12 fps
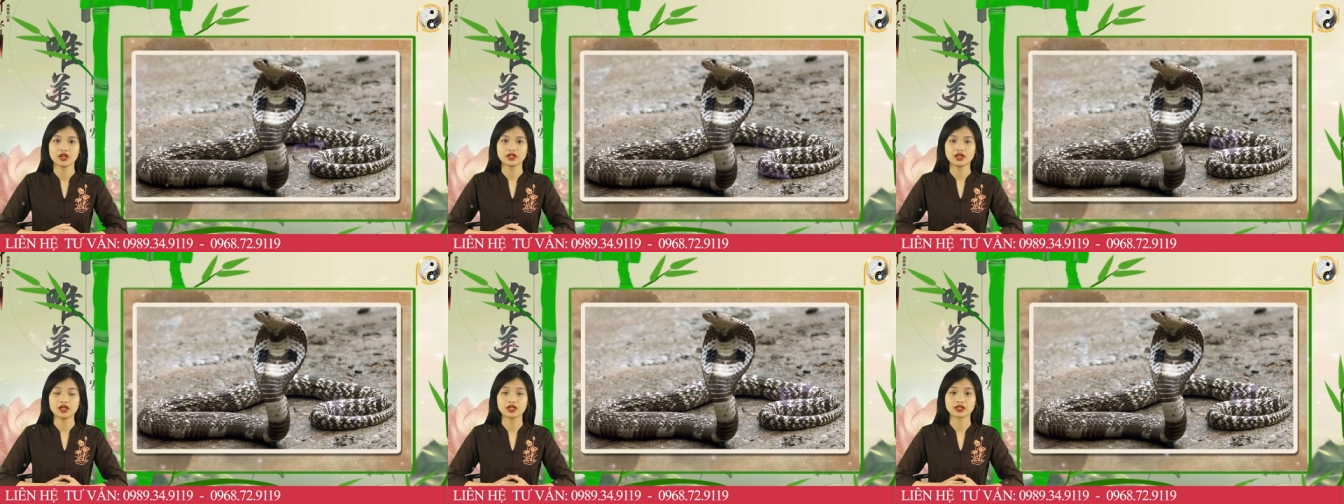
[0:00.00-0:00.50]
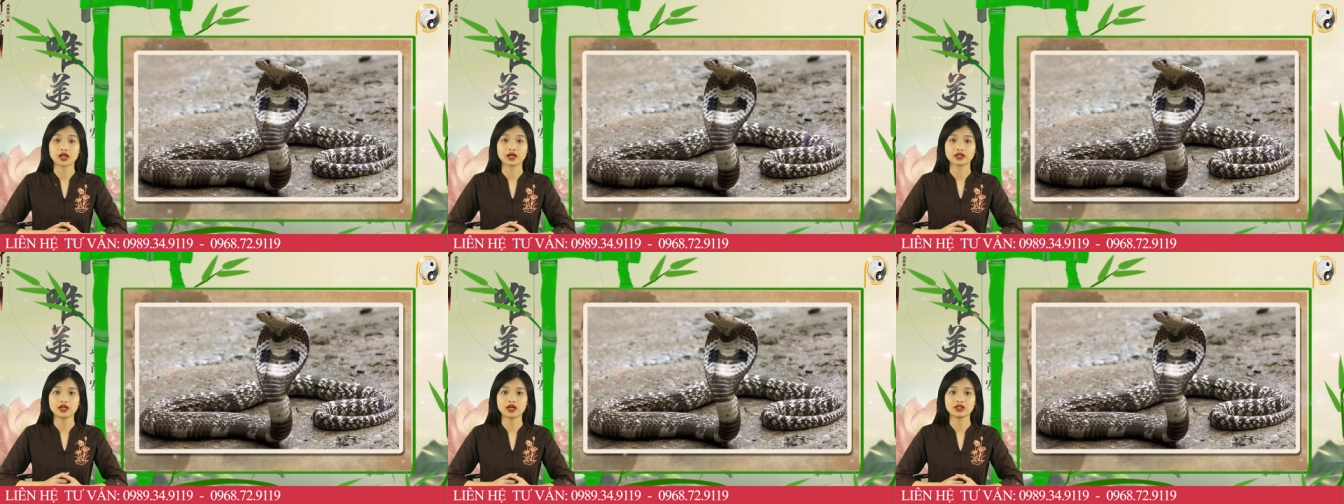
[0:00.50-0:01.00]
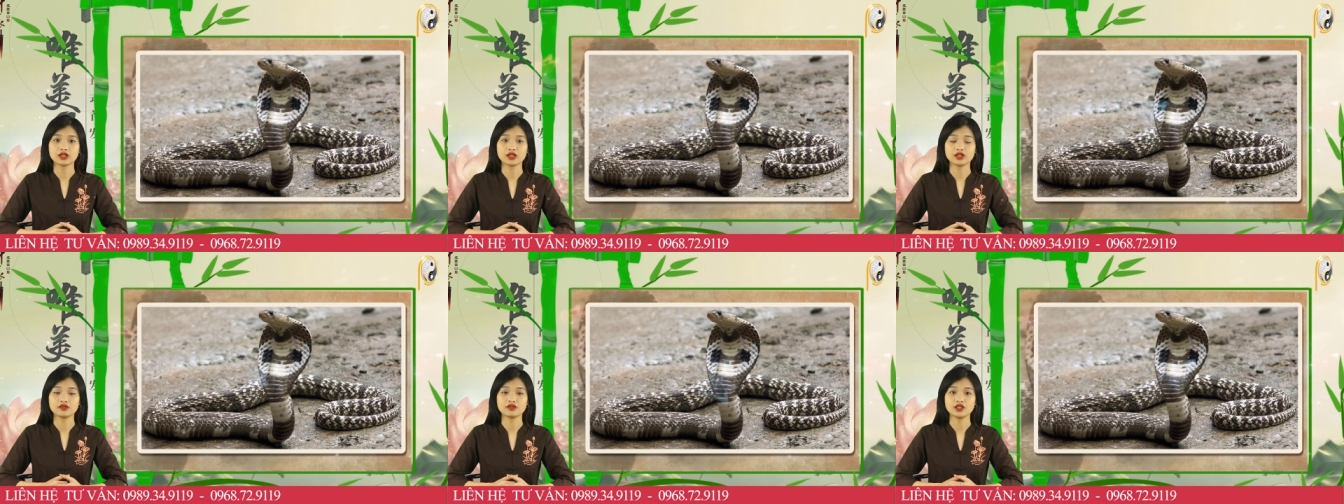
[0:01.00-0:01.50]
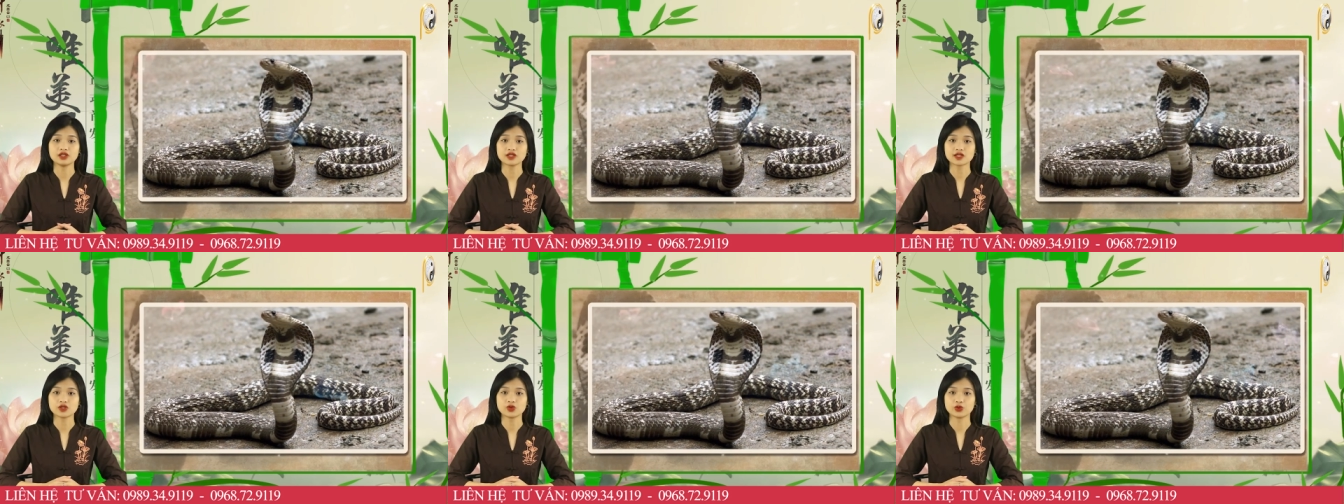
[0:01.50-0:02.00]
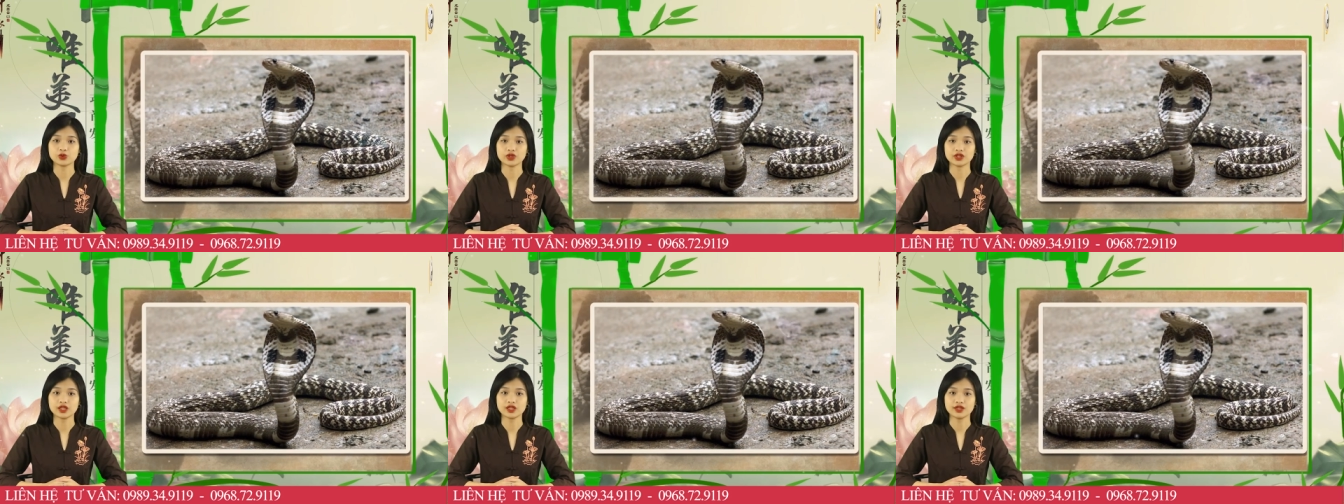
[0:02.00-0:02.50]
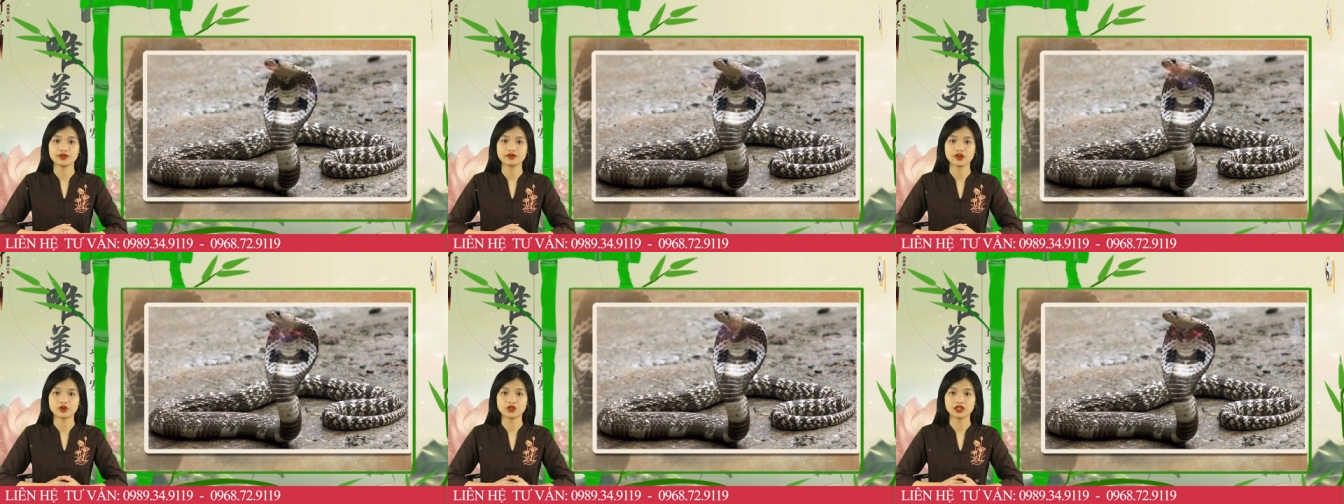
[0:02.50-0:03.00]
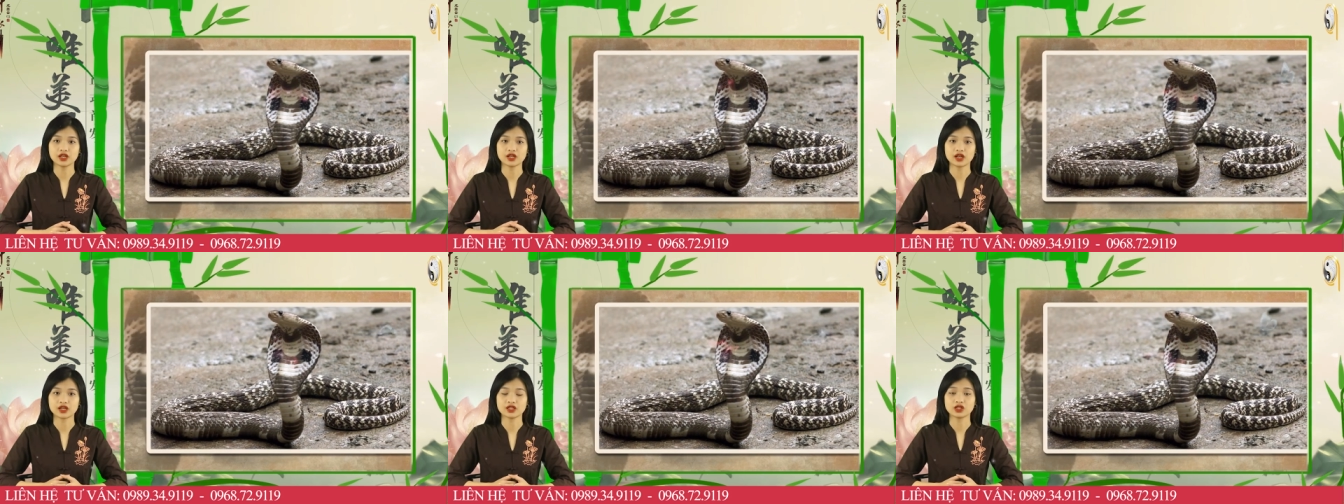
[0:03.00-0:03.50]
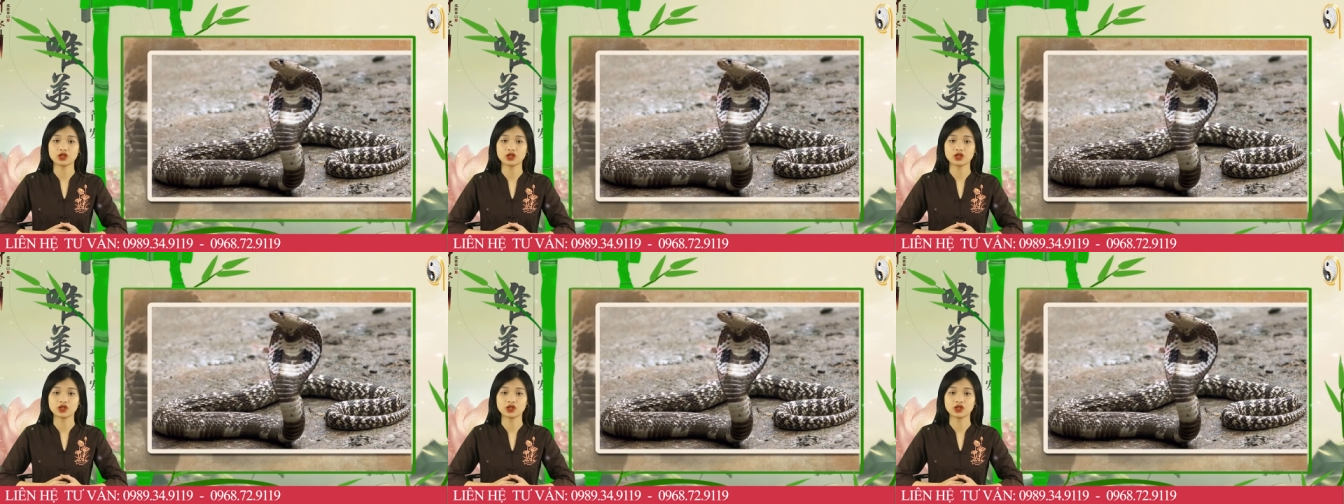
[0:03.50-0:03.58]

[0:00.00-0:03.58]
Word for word: Đây là tháng đại kỵ với những gia chủ tuổi Tỵ, vào những ngày này